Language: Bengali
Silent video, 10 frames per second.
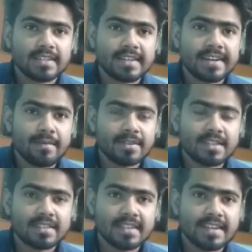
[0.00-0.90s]
যে ডেটাবেস
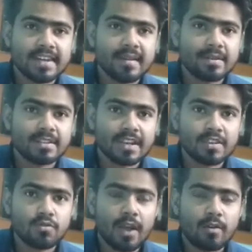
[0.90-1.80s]
আছে সেই ডেটাবেসটা
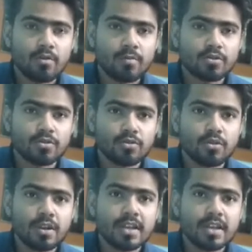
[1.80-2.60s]
কিন্তু এখনো পর্যন্ত